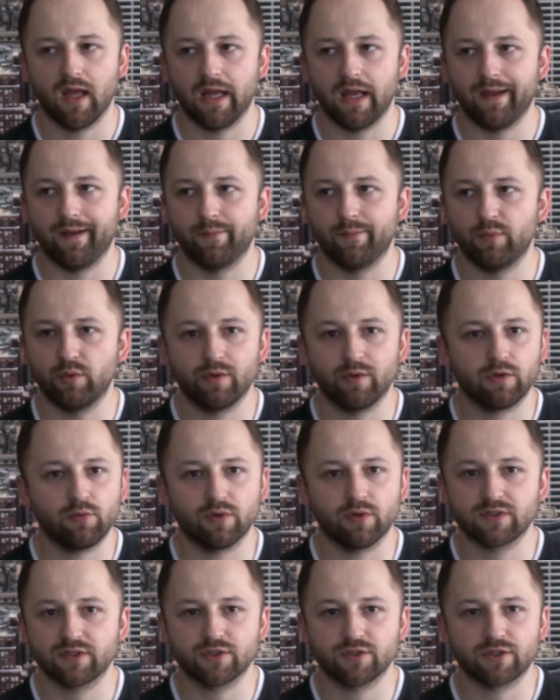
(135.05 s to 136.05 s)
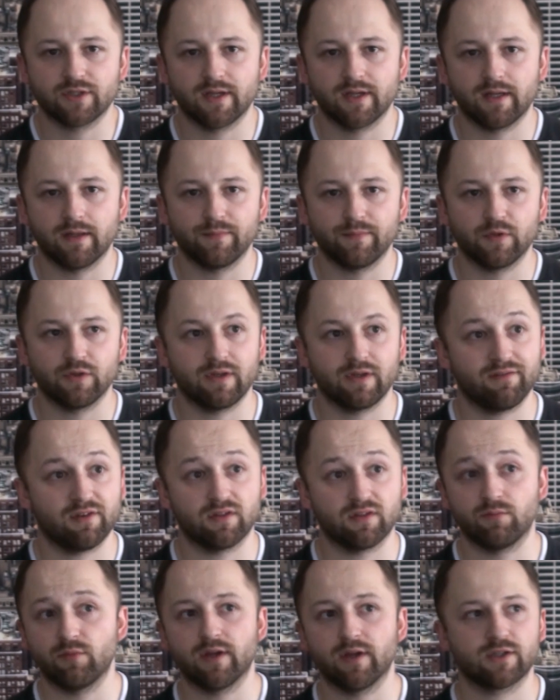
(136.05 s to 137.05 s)
E, były głosy, że no nie
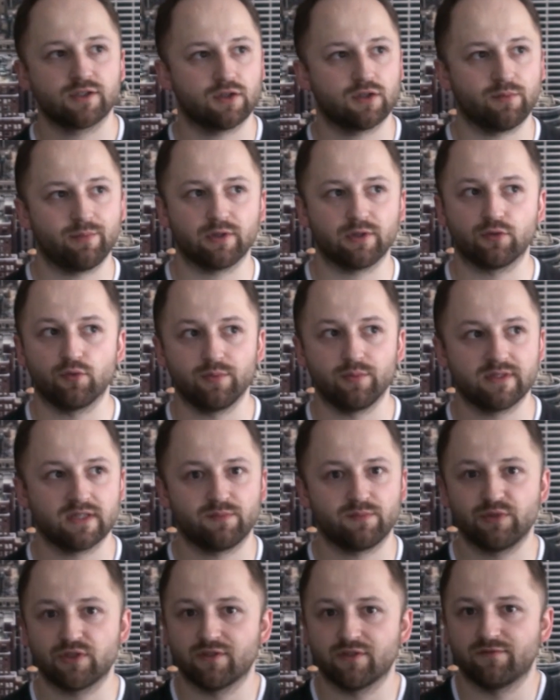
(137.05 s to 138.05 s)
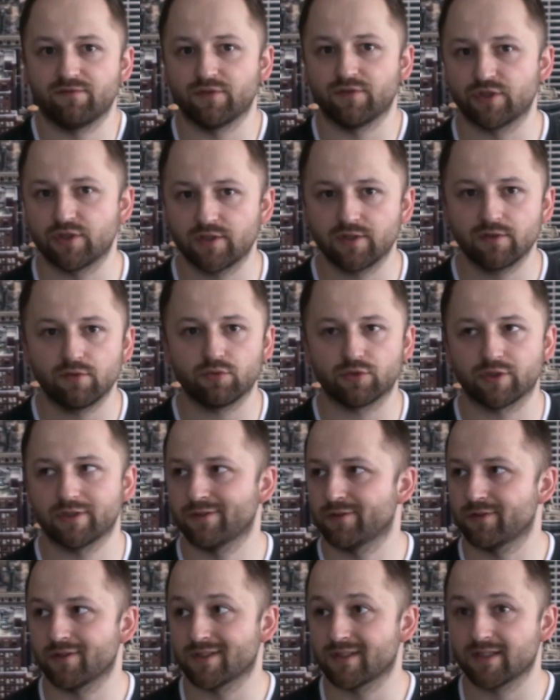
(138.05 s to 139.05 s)
wiadomo jak się Robert Kubica spisze w wyścigu, że
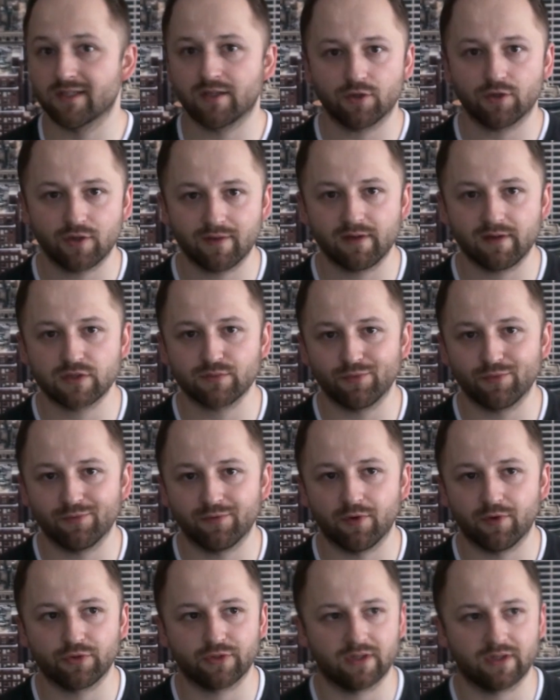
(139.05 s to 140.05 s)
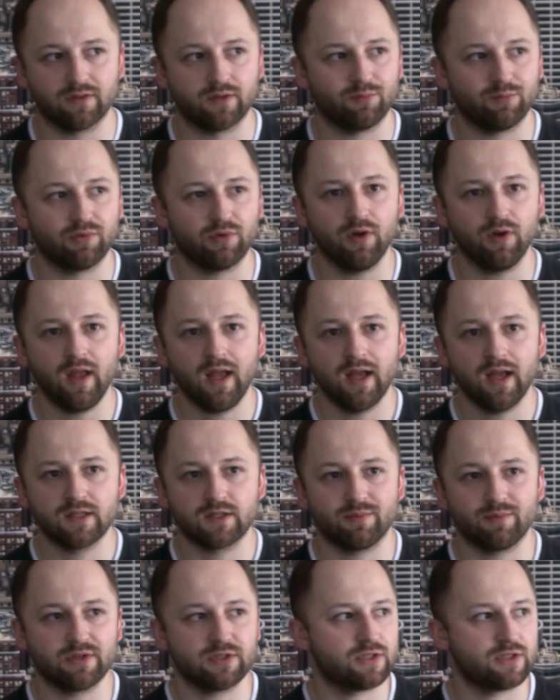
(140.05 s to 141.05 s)
to ryzyko dawać mu fotel, no bo
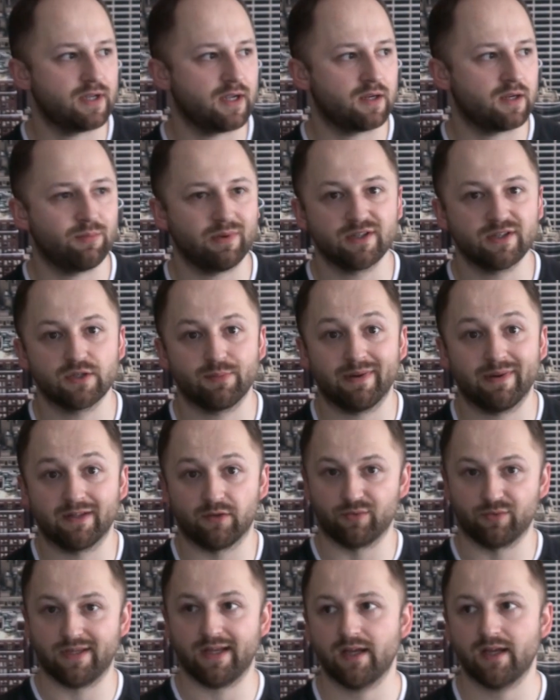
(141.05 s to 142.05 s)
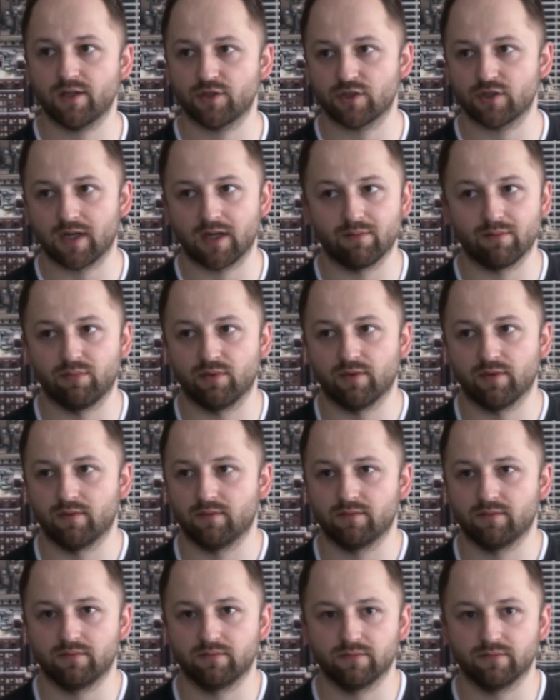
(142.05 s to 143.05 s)
co będzie jak będzie padał deszcz
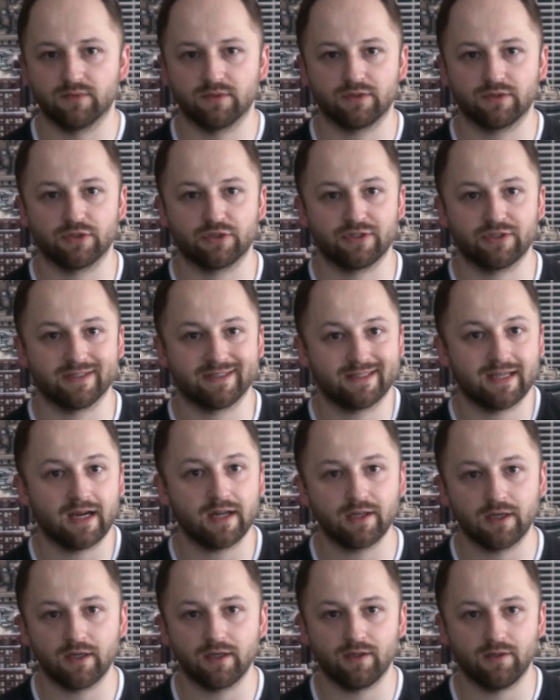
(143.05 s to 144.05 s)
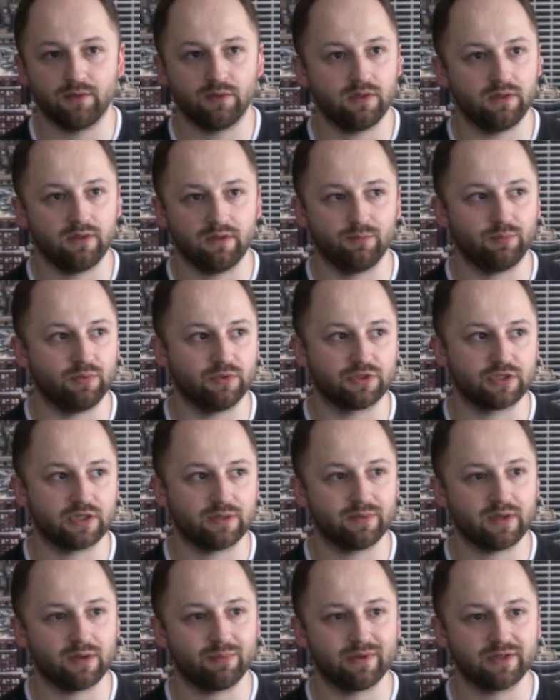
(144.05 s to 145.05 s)
albo mm, coś się stanie i, i
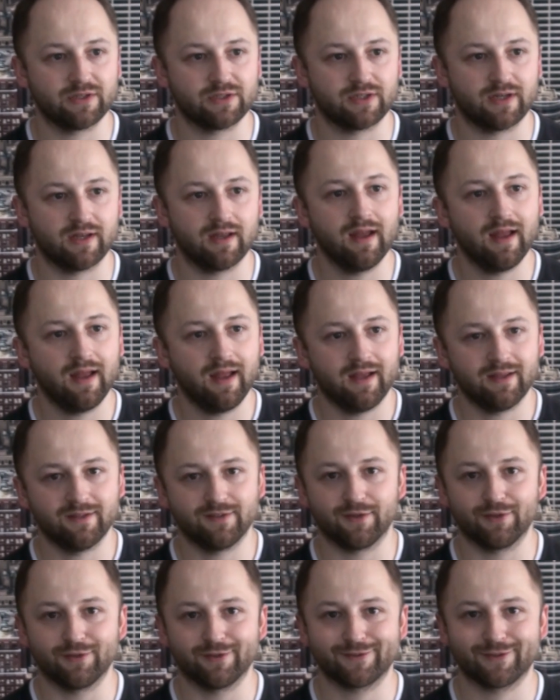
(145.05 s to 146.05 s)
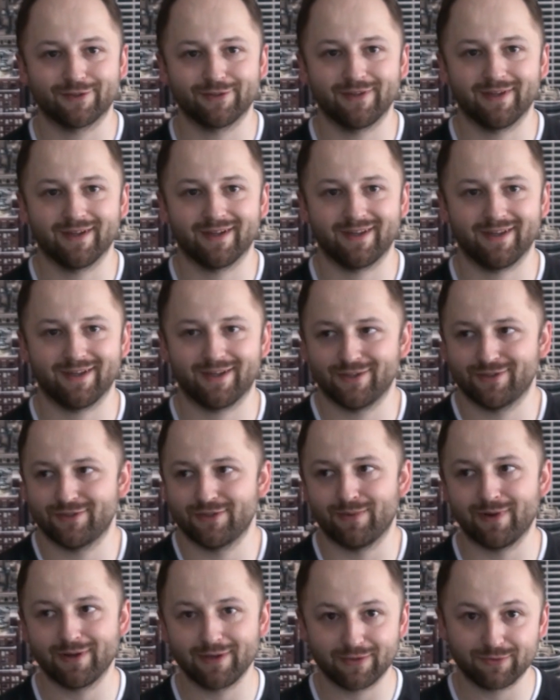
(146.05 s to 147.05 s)
potrzebna będzie z jego strony jak, jakieś
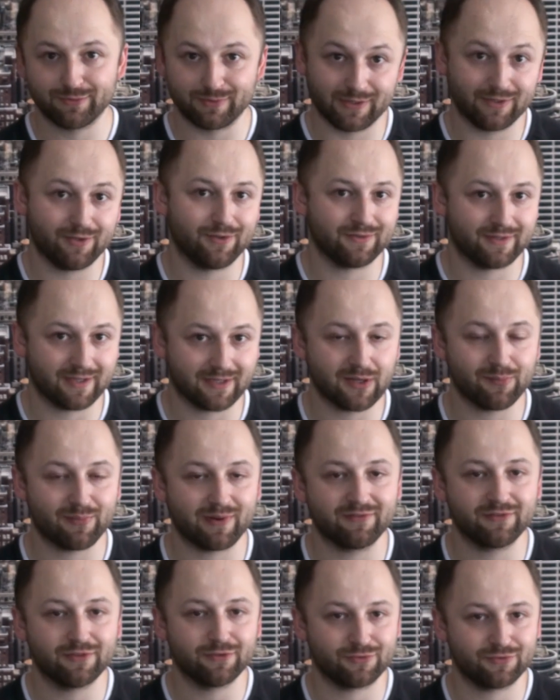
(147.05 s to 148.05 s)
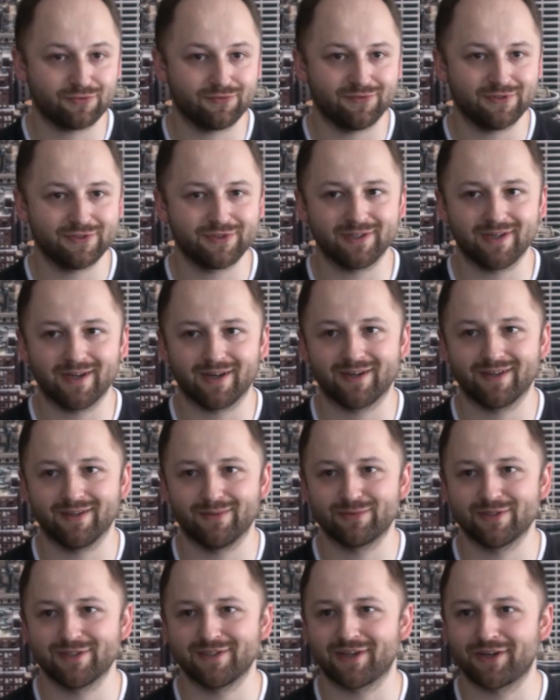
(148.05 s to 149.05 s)
działanie, którego on tak naprawdę już w wyścigach
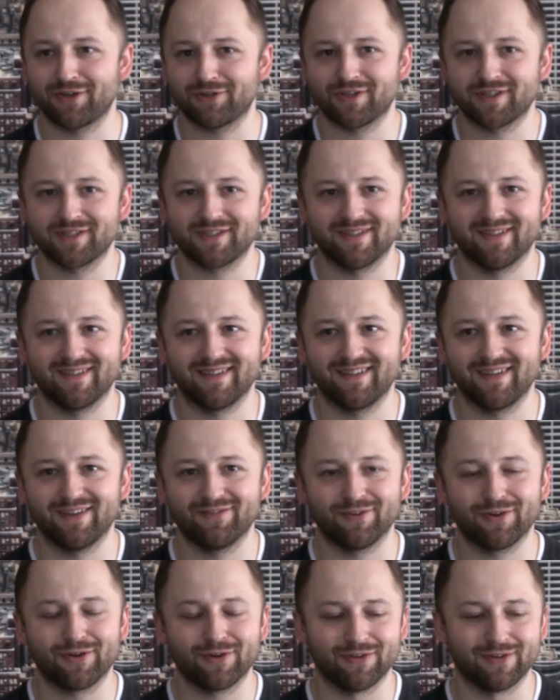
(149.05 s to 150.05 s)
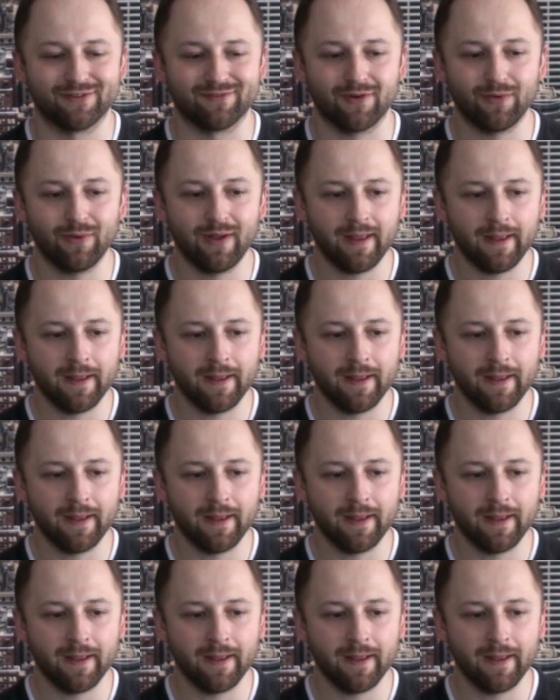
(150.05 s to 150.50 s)
przez jakiś czas e, nie wykonywał.